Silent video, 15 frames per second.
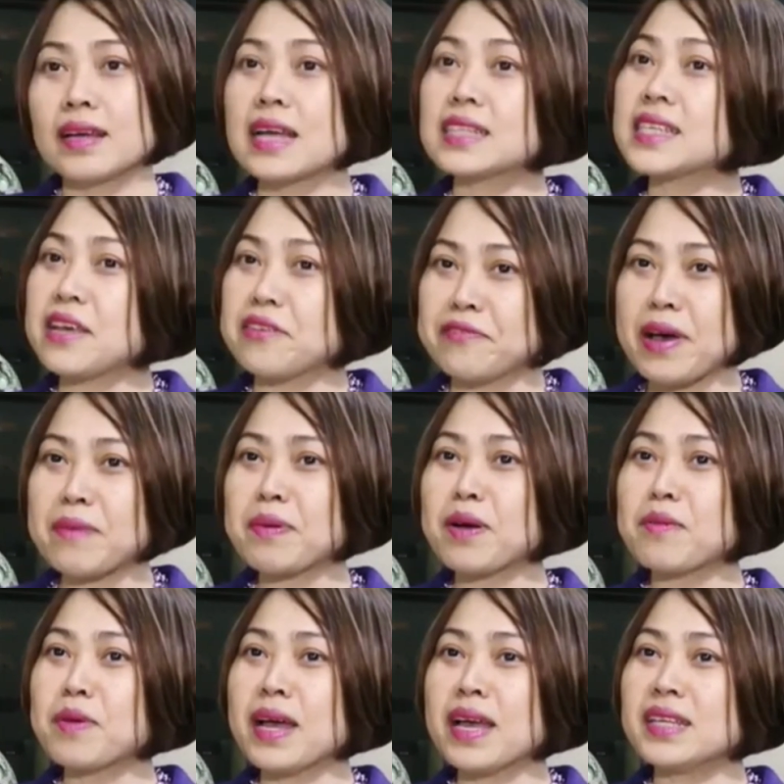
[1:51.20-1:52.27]
các giải pháp
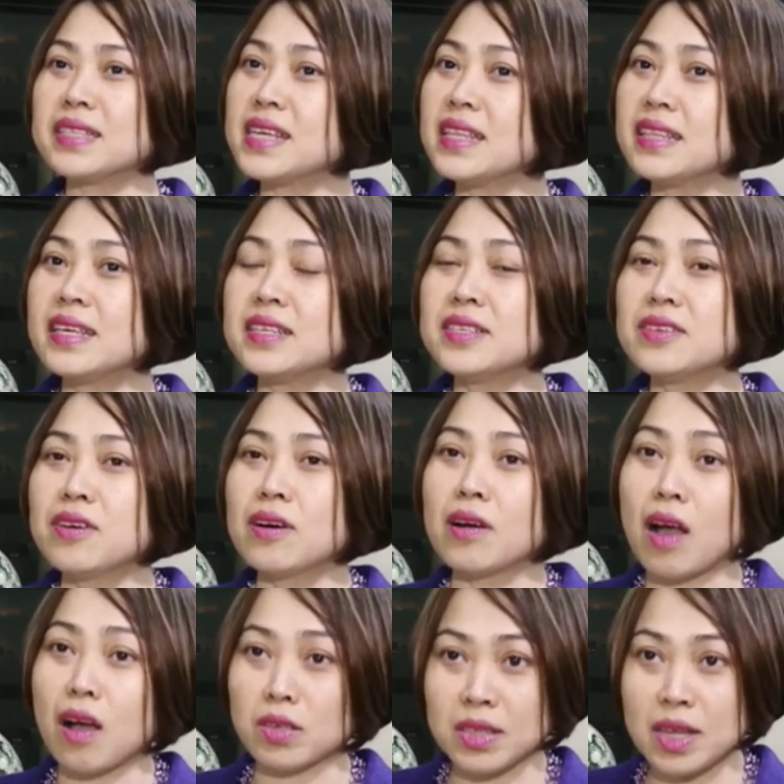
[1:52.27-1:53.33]
công nghệ trên thị
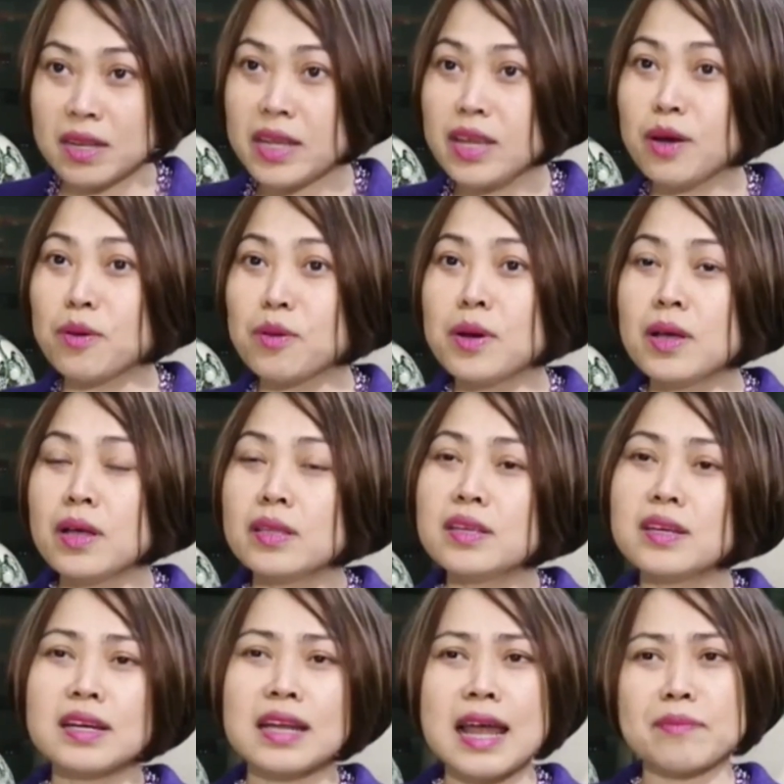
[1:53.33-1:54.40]
trường có rất nhiều
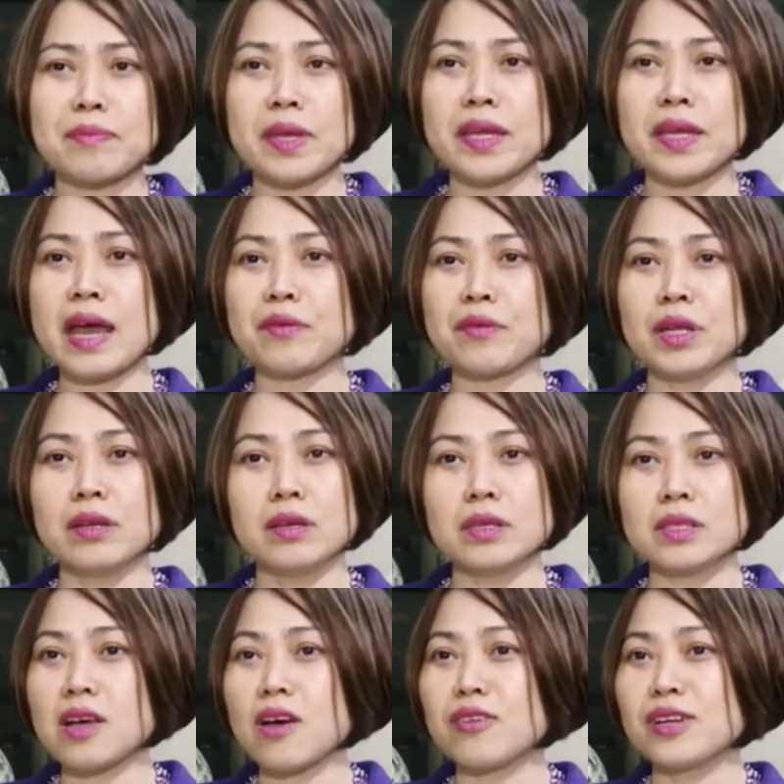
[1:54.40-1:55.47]
nhưng làm thế nào để
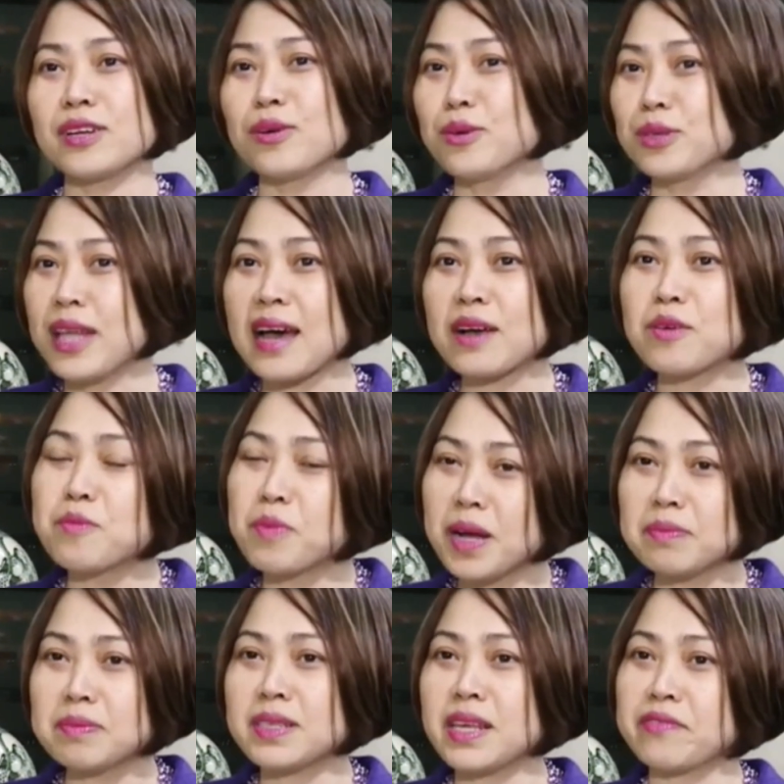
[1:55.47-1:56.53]
lựa chọn được đối tác cung
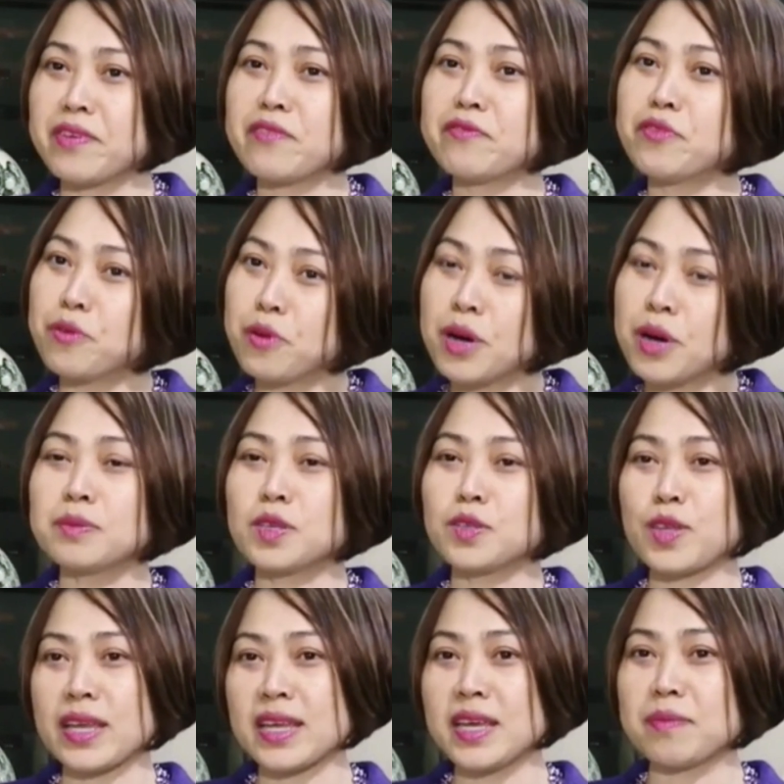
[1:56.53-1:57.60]
cấp giải pháp phù hợp cho
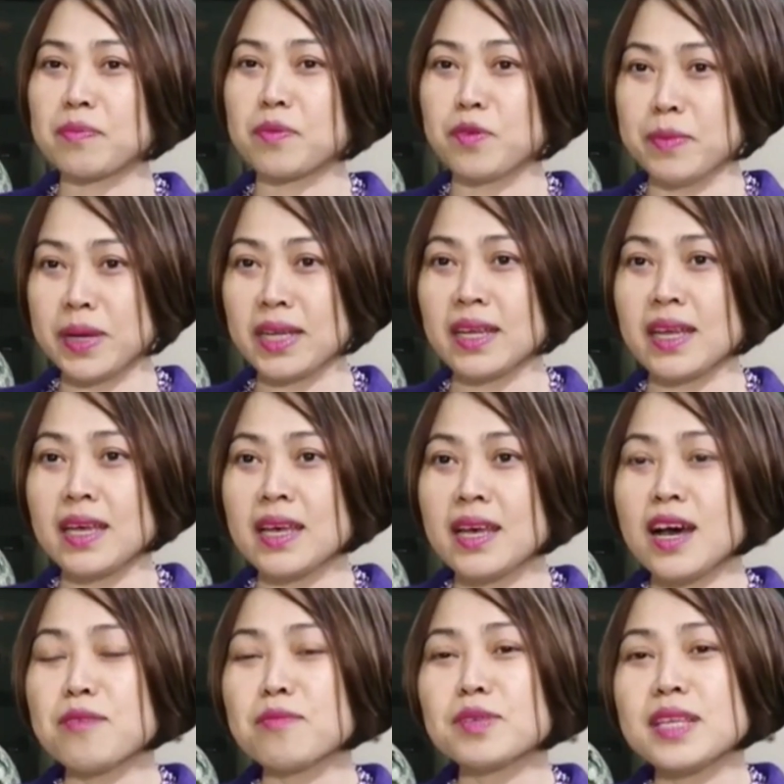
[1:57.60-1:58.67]
doanh nghiệp của mình
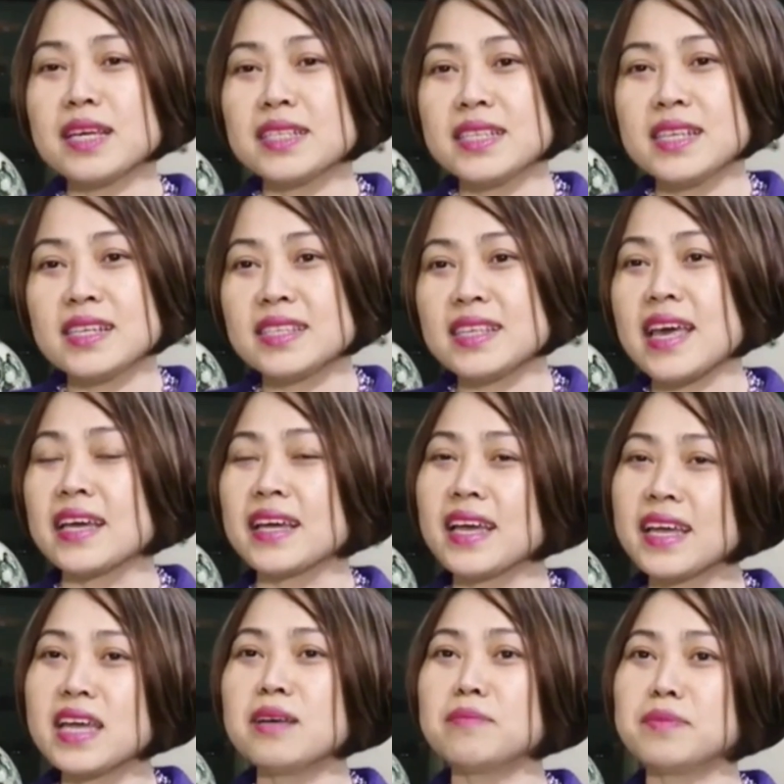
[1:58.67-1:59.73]
ông có thể chia sẻ
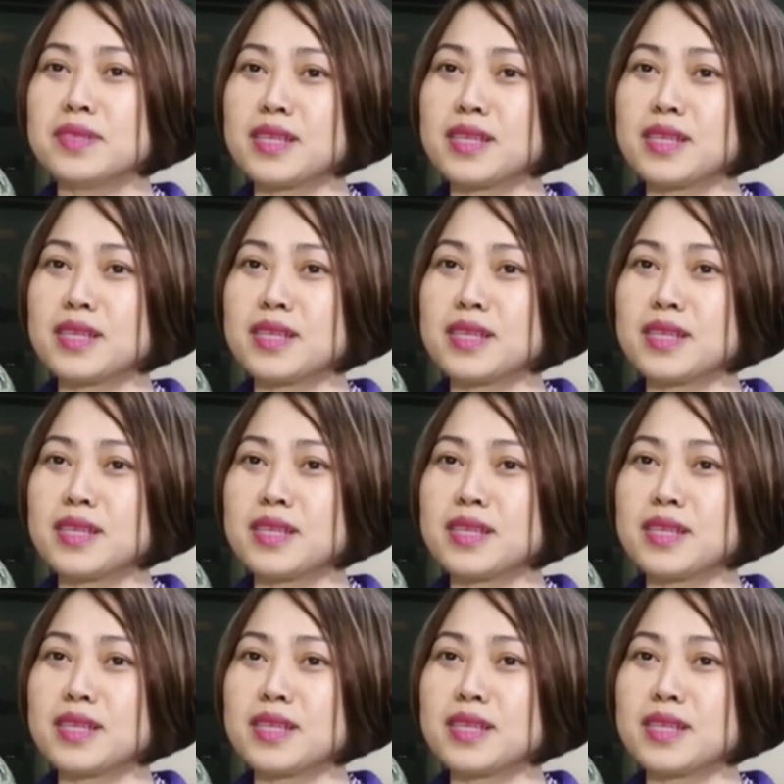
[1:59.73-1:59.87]
kinh nghiệm